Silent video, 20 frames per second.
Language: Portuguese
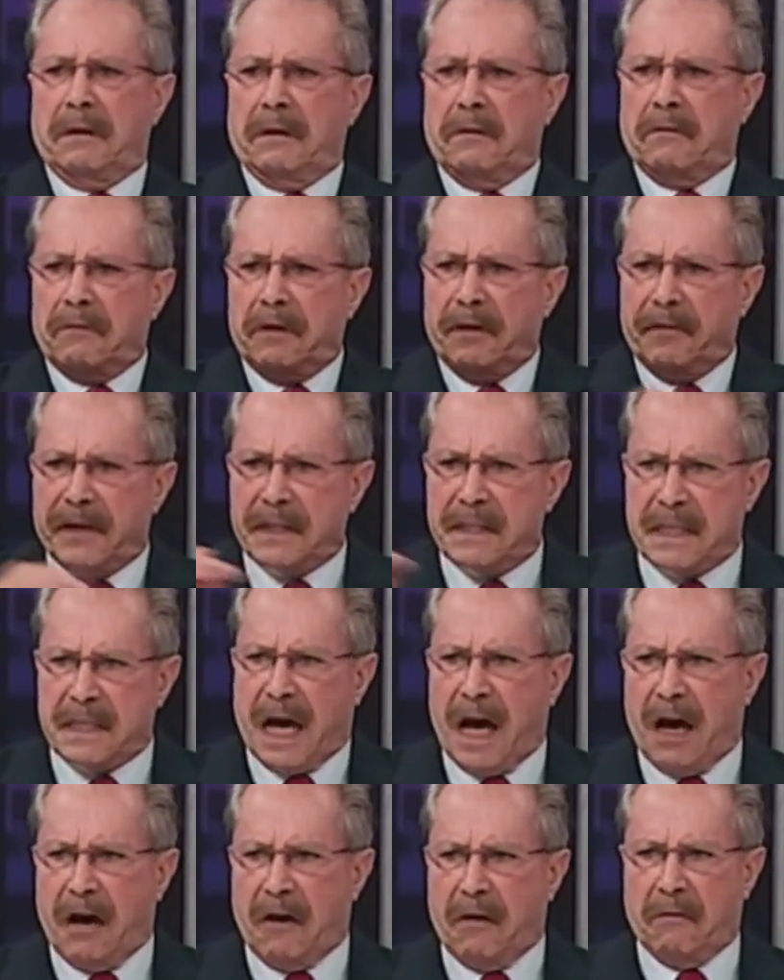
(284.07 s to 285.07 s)

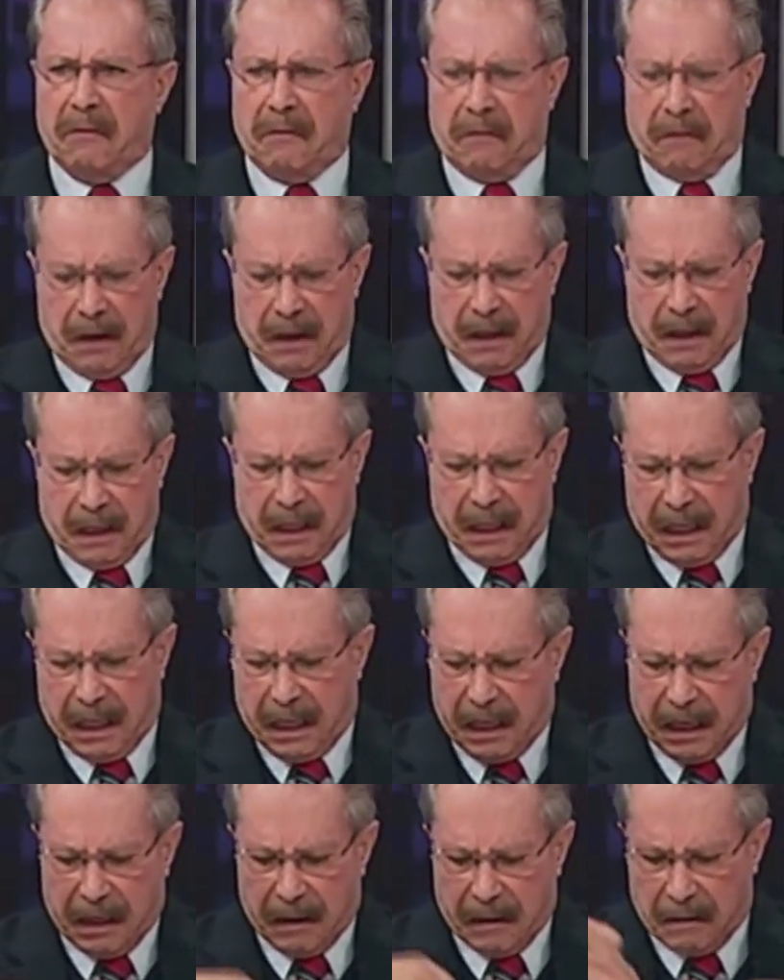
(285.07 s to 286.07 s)
universal,
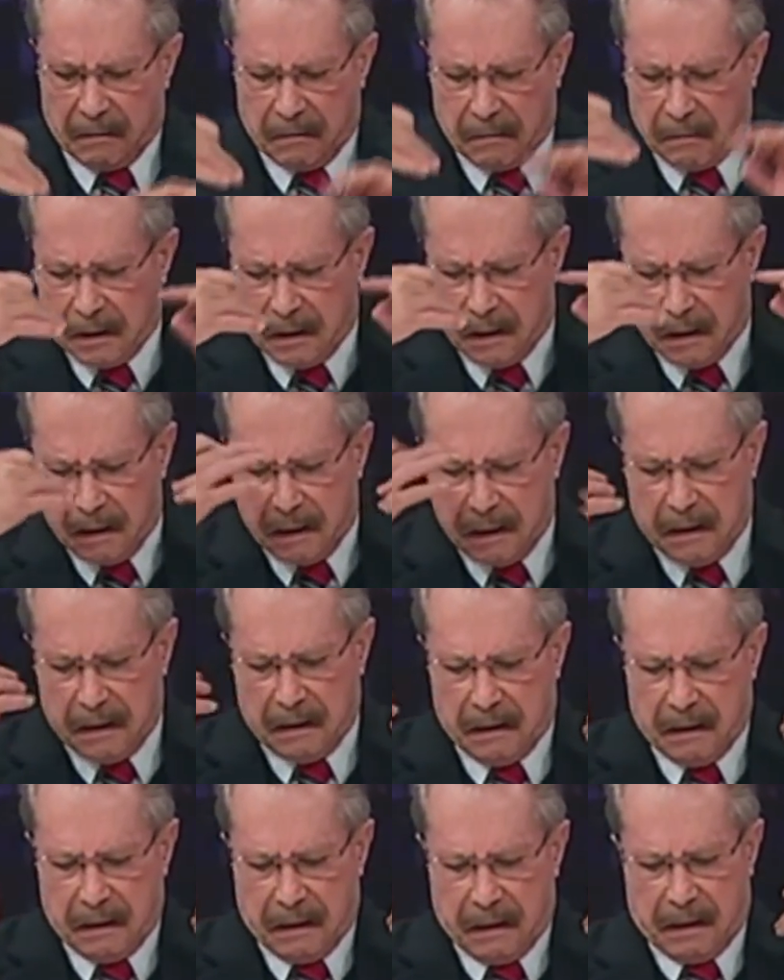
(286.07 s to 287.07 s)
é, é,
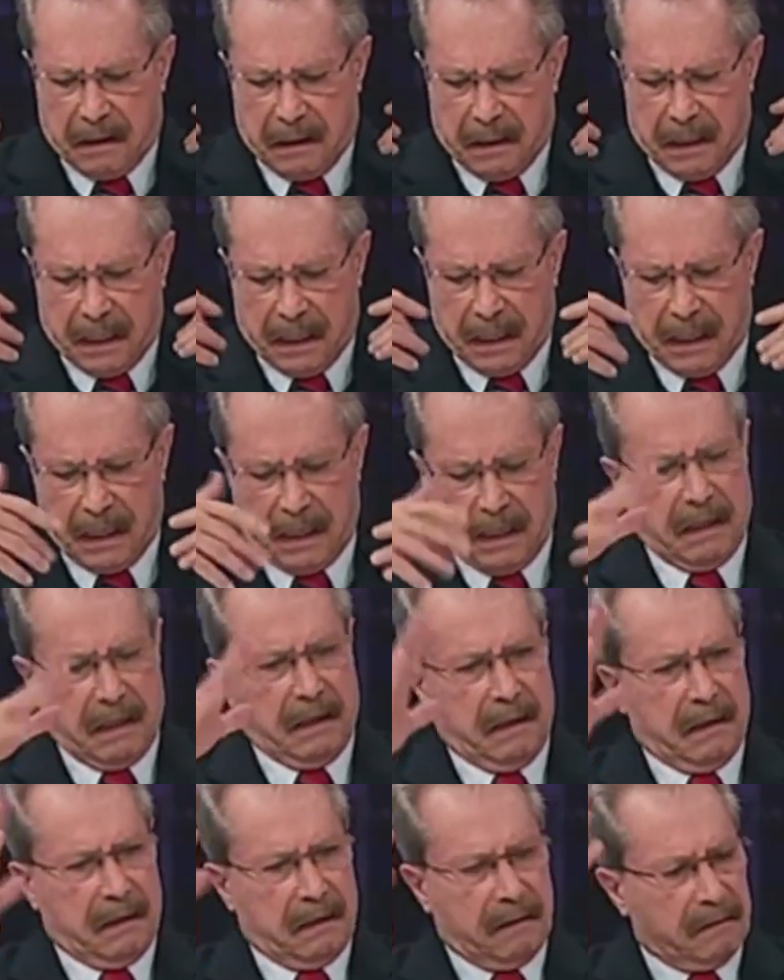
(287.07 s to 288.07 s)

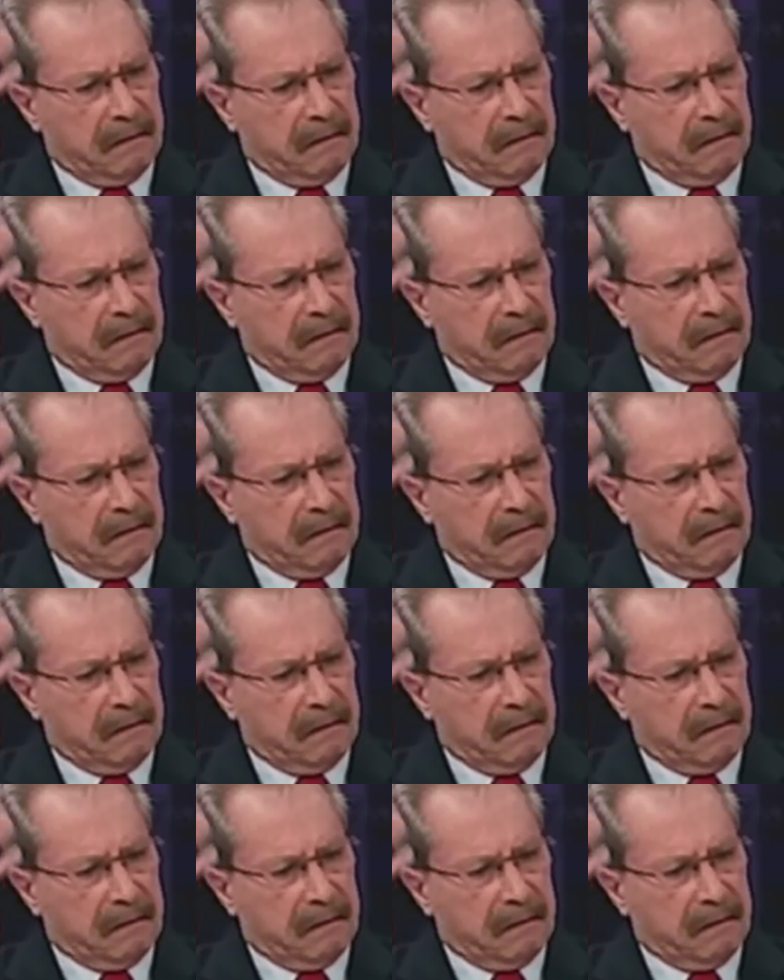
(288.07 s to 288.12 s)
é,